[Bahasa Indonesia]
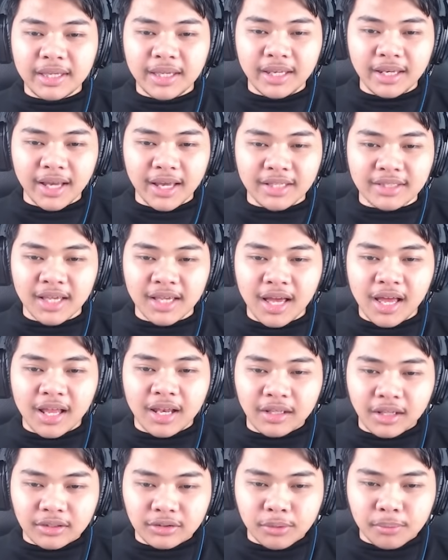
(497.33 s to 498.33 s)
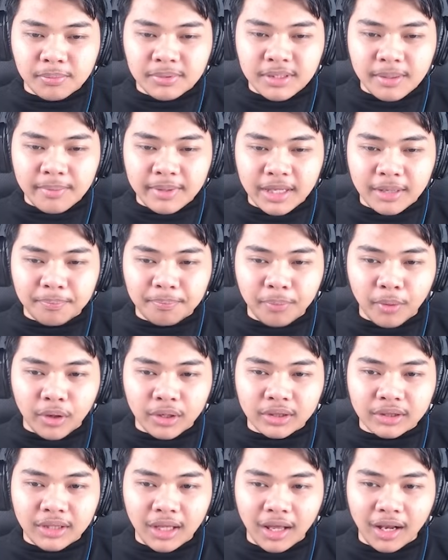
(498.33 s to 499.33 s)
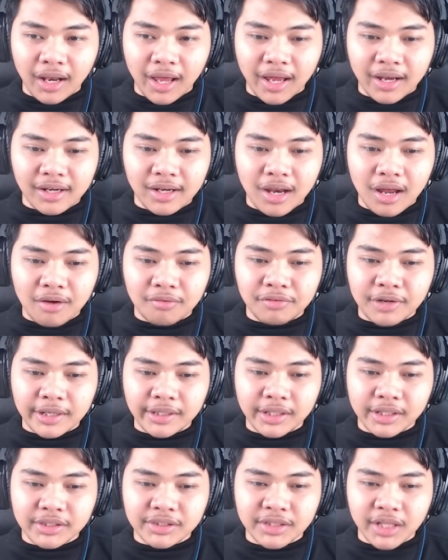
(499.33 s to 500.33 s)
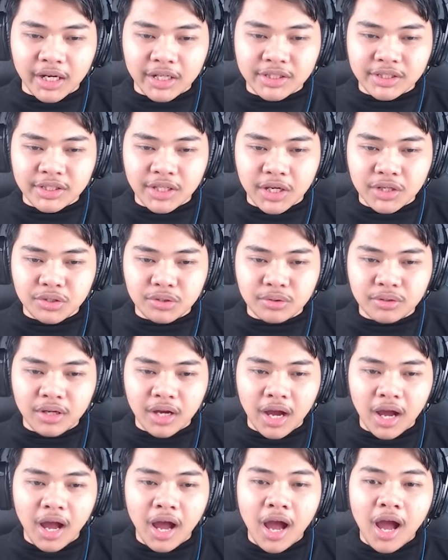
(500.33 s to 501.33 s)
guys Langsung bisa bikin portal Ada fire charge-nya juga